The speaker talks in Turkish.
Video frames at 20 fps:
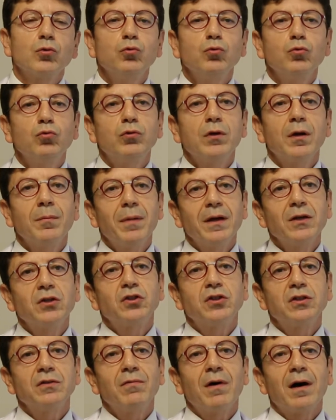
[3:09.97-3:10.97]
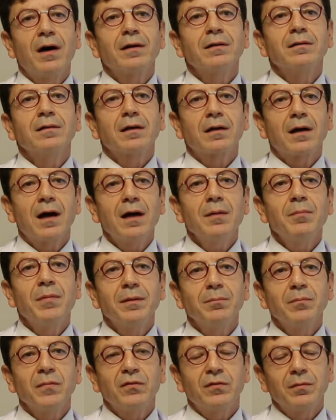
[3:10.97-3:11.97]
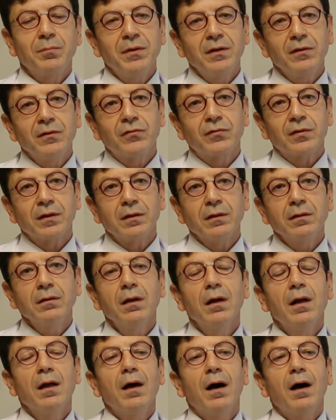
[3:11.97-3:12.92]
%5 civarında kaybetmesi bir insanın